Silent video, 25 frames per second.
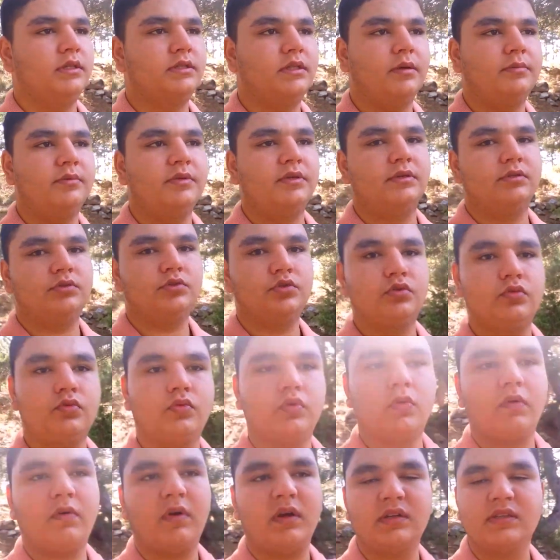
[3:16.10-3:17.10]
Ya tabii
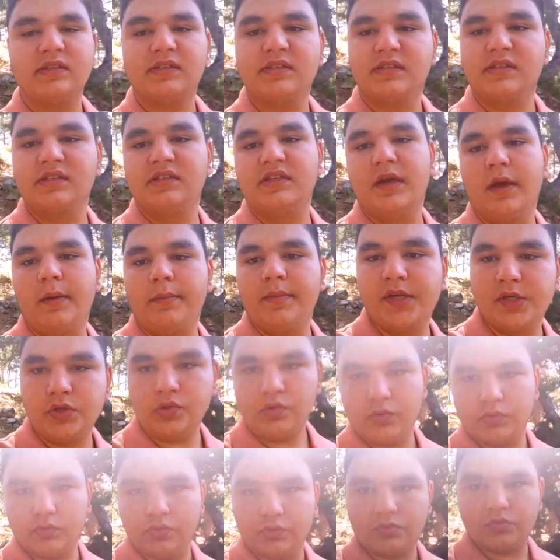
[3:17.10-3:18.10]
Çukurova'nın sıcağı
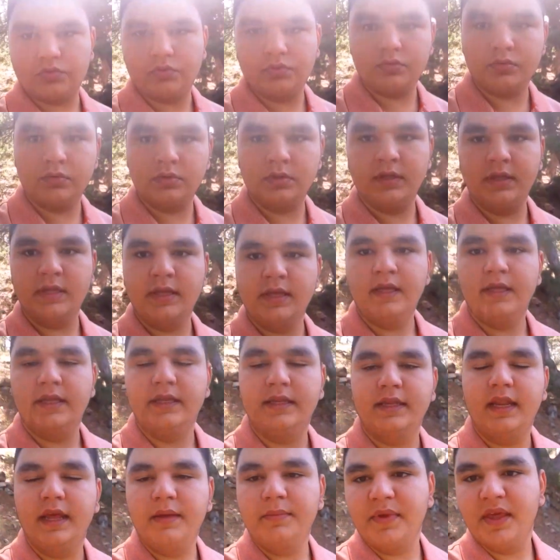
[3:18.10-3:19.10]
meşhurdur.
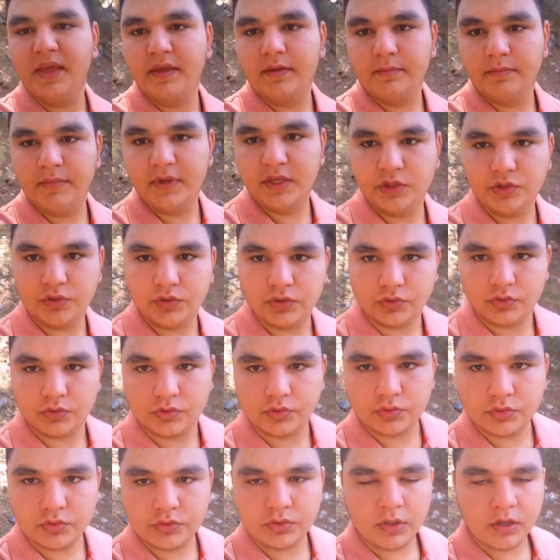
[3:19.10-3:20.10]
Nemi
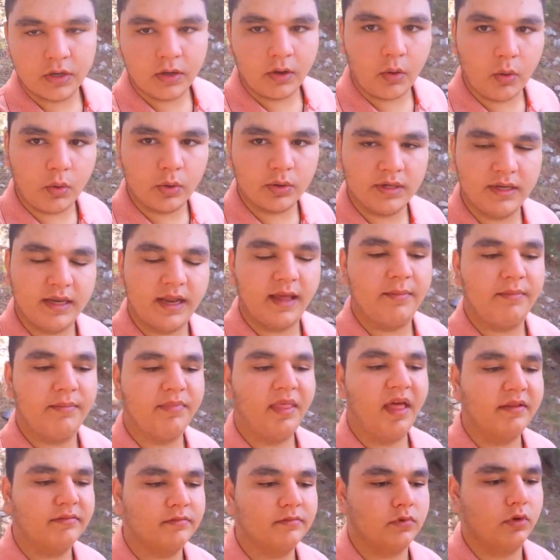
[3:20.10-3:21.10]
meşhurdur. O
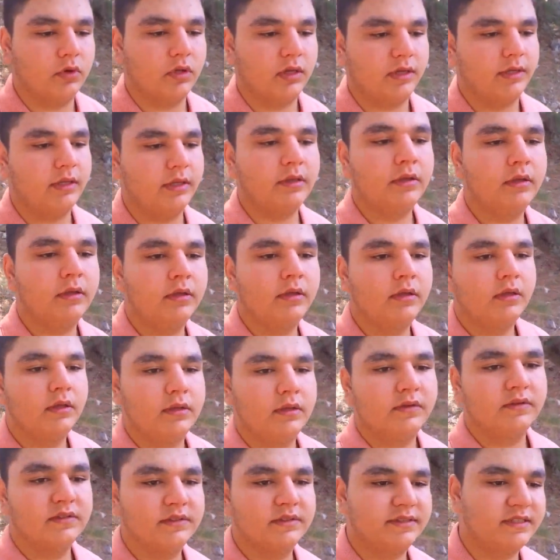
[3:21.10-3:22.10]
nemden dolayı,
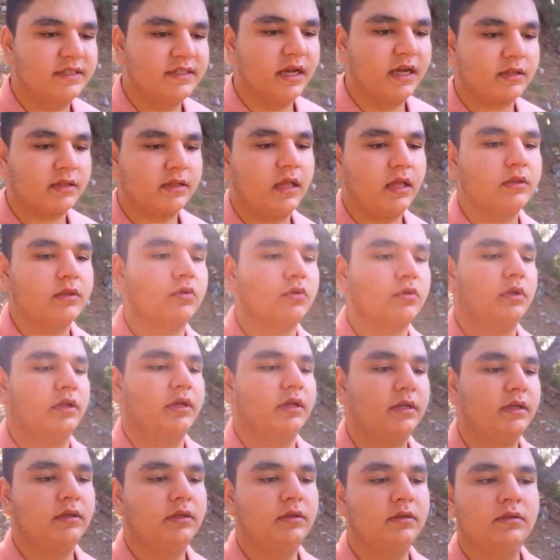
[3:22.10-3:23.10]
sıcaktan
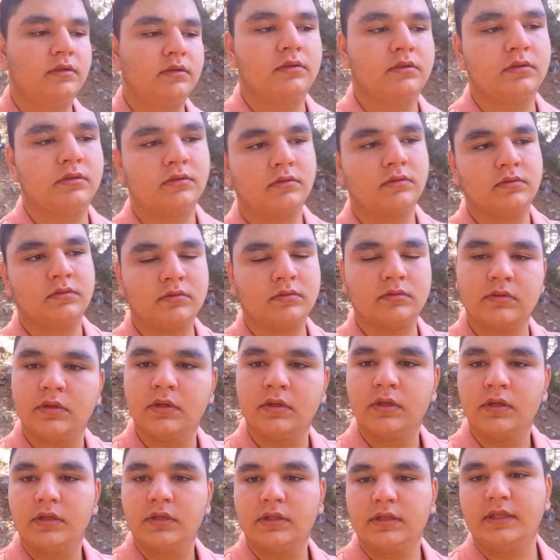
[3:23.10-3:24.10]
dolayı
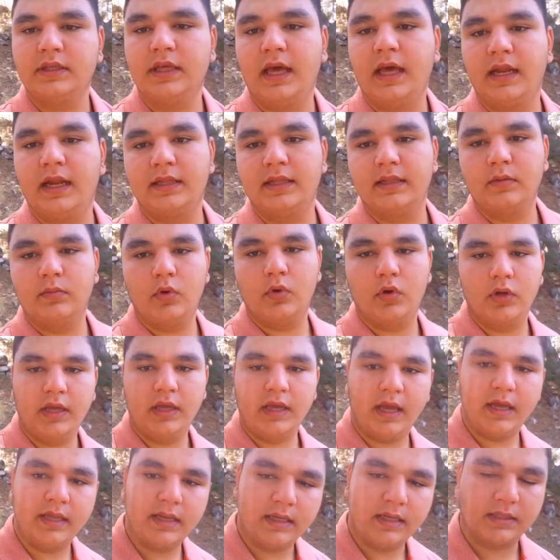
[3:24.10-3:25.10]
genelde böyle
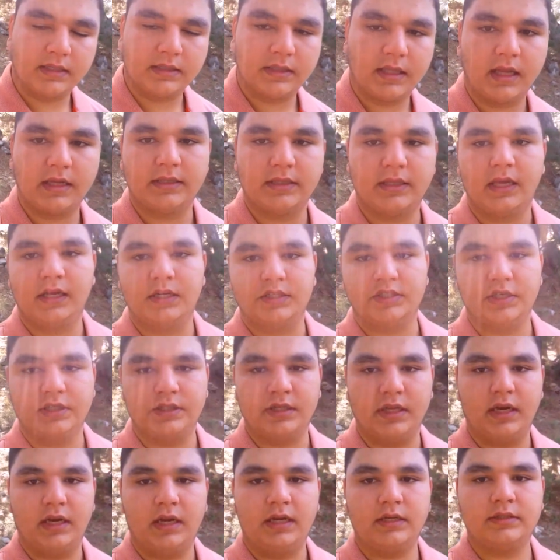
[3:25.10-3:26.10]
yaylalıklar tercih
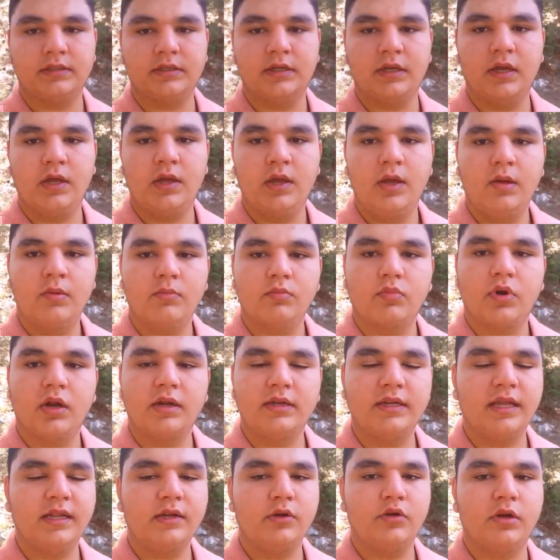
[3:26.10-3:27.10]
ederler.
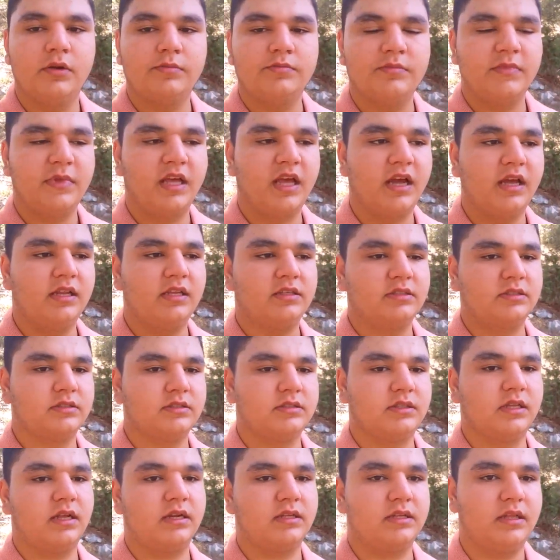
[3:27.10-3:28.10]
Buranın en önemli
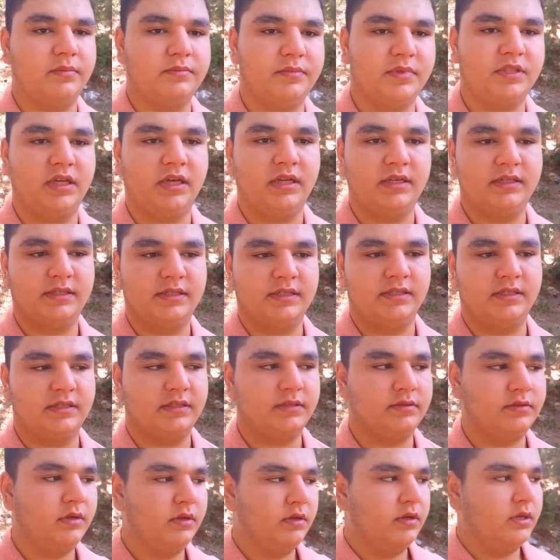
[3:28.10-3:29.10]
yaylalıklardan bir
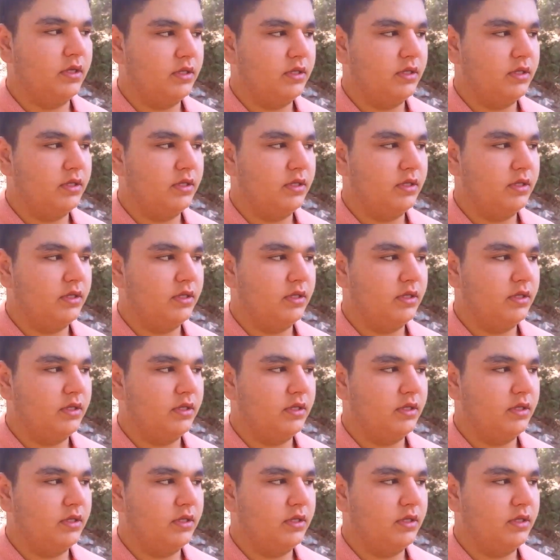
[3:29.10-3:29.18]
tanesidir.